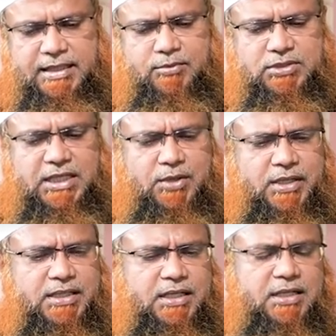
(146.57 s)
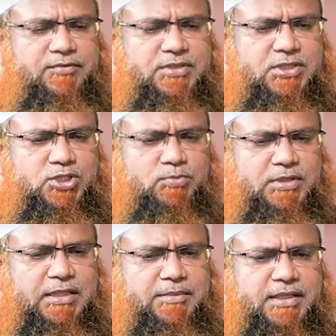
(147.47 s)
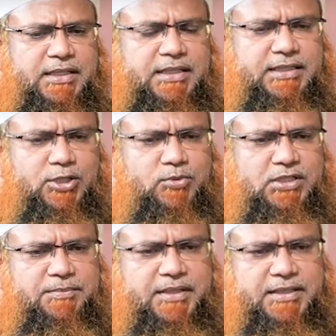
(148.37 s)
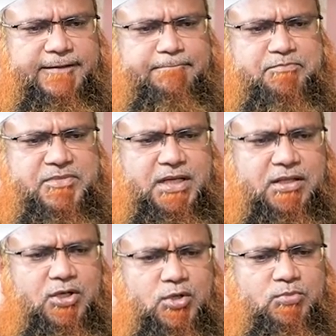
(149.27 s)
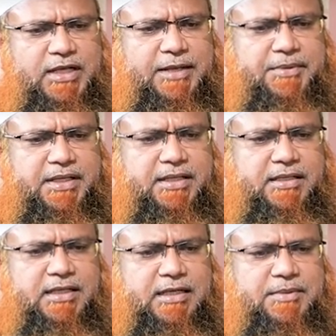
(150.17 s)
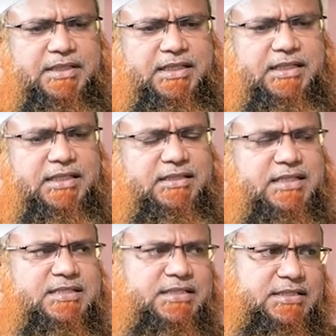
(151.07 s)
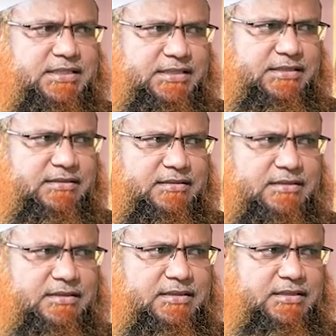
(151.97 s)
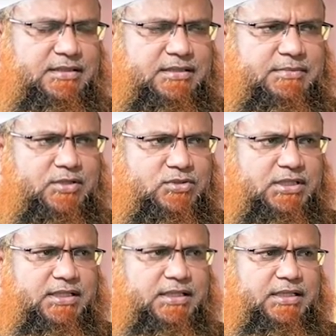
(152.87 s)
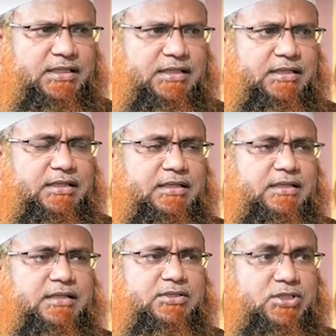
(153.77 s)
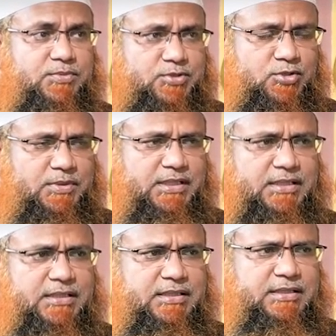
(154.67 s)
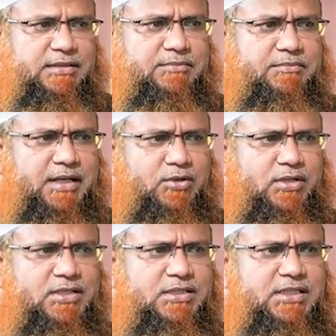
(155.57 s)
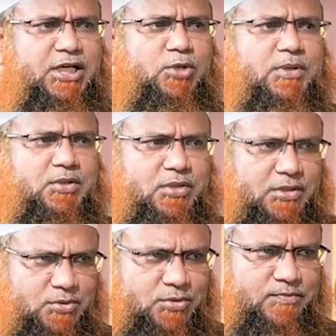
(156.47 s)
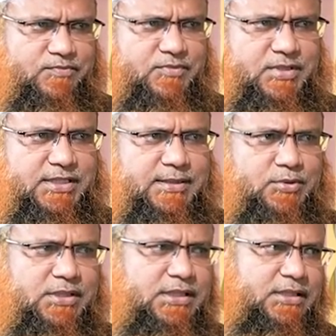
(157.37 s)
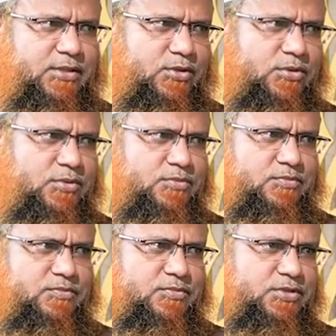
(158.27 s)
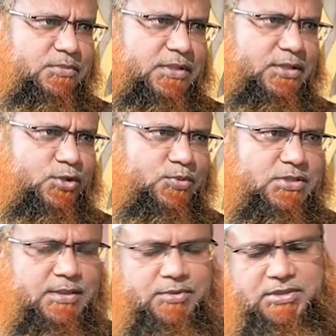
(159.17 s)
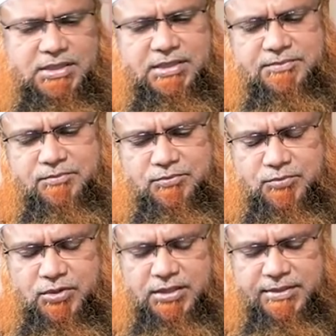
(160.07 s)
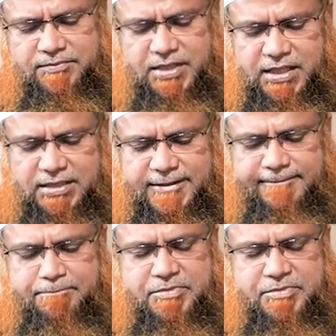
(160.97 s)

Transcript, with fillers: এবং দাওয়া ইল্লাহ ফজিলত সম্পর্কে আমরা এটাও বলতে পারি যে আল্লাহ রব্বুল আলমিন আমাদেরকে নির্দেশ দিয়েছেন মানুষদেরকে সবসময় ভালো কাজের দিকে আহ্বান করার জন্য যেমনটি সম্মানিত উপস্থাপক তিনি পড়লেন আয়াতটি